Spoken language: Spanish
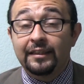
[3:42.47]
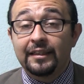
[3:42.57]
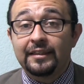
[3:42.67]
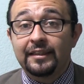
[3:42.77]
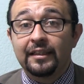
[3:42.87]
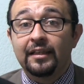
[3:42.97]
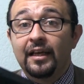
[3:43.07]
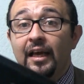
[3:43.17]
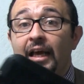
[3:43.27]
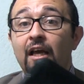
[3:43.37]
Es decir,
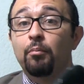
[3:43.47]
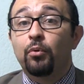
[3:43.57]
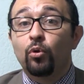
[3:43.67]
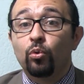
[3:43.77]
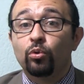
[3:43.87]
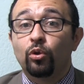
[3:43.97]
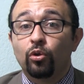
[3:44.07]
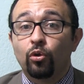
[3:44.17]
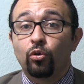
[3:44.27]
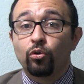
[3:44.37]
el
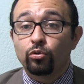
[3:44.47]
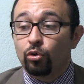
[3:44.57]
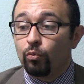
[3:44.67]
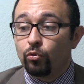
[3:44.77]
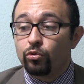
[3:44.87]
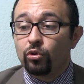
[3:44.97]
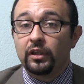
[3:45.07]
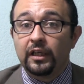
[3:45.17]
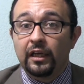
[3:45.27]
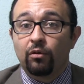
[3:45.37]
producto no costó mucho
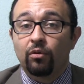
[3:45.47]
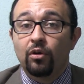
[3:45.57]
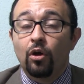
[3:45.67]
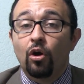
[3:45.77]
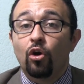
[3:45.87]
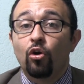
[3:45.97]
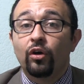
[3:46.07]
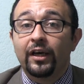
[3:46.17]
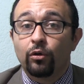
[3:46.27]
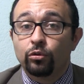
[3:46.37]
dinero.
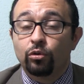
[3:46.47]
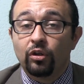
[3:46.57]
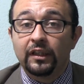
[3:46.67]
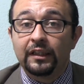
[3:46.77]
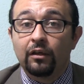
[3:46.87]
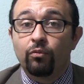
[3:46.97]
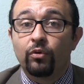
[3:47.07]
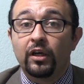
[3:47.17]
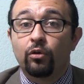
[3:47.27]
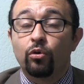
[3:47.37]
Lo que costó dinero
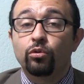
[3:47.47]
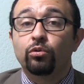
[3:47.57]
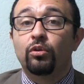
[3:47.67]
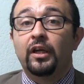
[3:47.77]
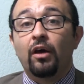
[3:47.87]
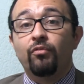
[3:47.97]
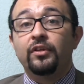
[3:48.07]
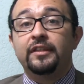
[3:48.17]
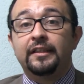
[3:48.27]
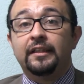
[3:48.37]
fue el costo de la
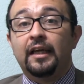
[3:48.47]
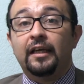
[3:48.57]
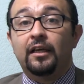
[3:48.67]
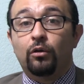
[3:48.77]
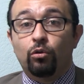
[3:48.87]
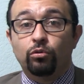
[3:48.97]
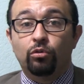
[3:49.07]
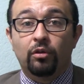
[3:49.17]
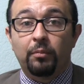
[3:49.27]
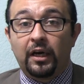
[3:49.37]
oficina y el
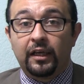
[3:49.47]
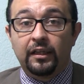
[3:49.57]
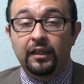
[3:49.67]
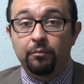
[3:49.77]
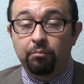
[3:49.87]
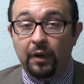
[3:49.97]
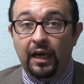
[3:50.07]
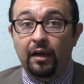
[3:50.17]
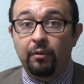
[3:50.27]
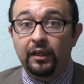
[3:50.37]
costo de marketing
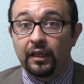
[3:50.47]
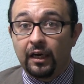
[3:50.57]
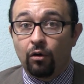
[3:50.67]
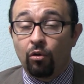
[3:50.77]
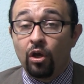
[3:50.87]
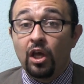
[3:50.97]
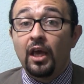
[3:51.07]
para venderlo.